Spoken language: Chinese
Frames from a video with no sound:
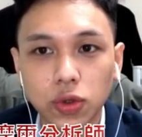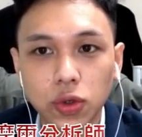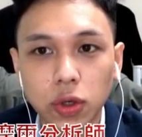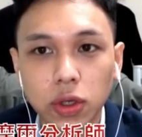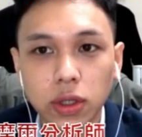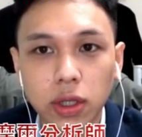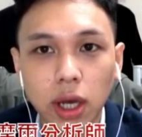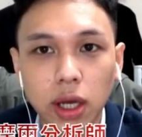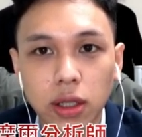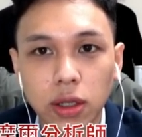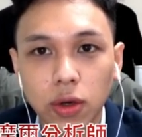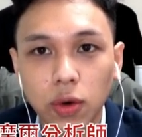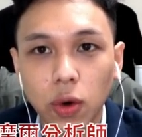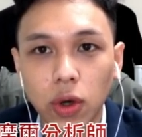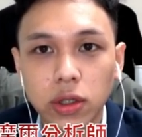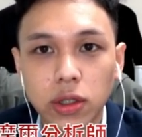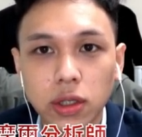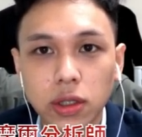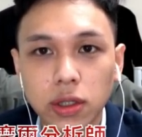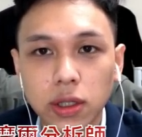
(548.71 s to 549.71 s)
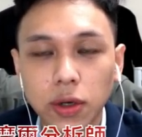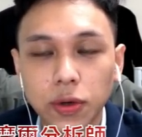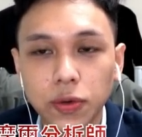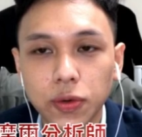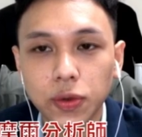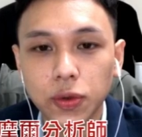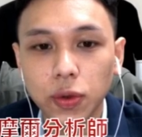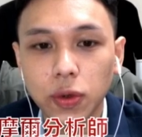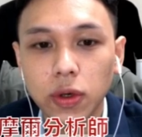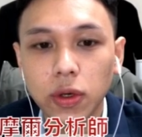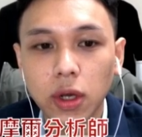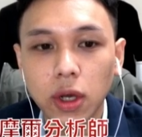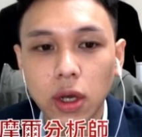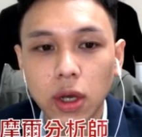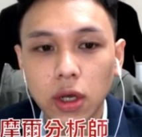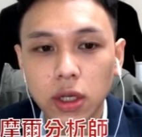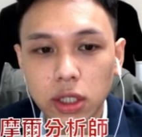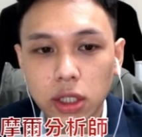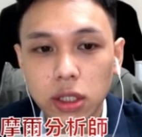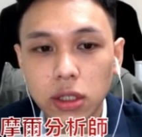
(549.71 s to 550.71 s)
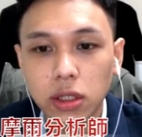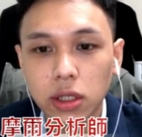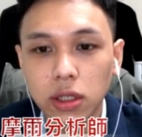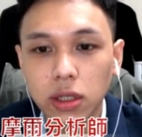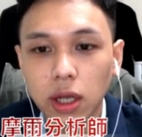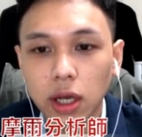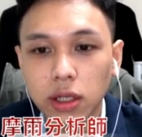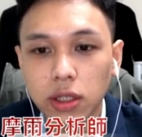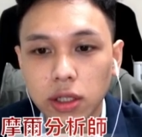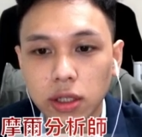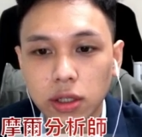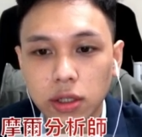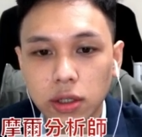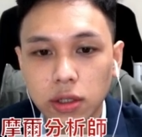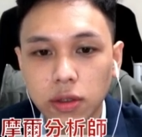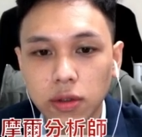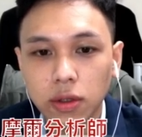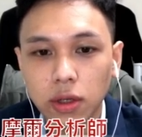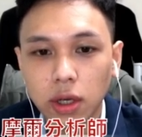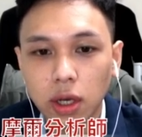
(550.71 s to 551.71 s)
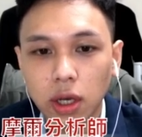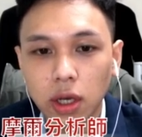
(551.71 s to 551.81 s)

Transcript: 最大的关键在于说，四星它其实，